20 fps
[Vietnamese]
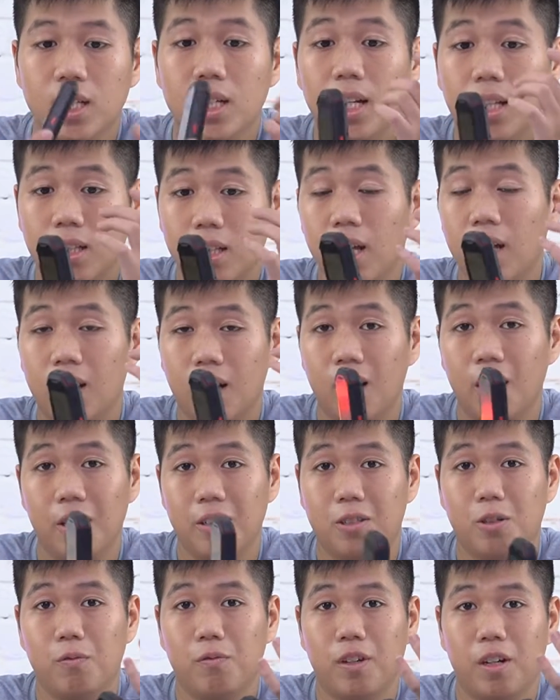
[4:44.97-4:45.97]
rất là tiện
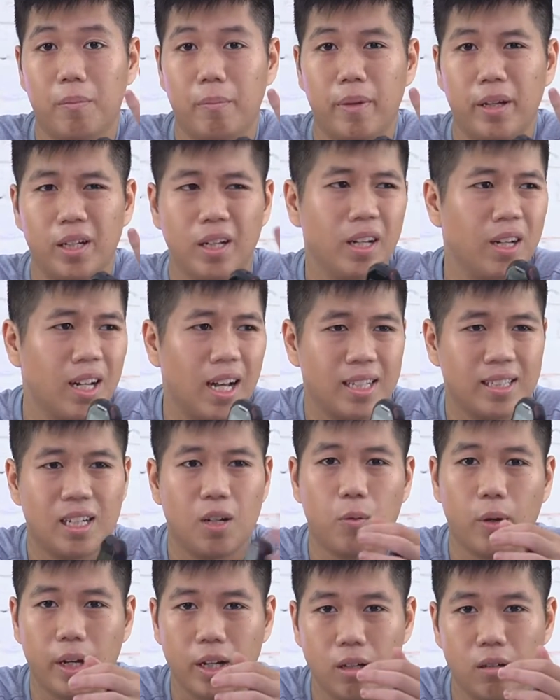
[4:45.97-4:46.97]
lợi trong việc mình liên lạc
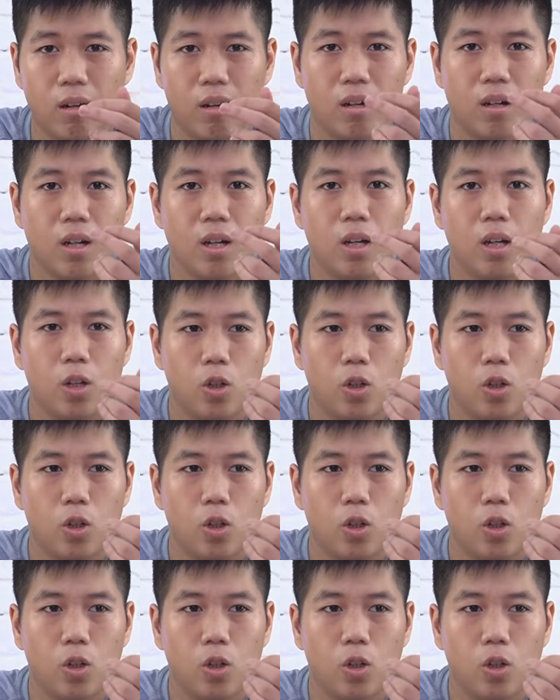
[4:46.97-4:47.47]
ra ngoài đường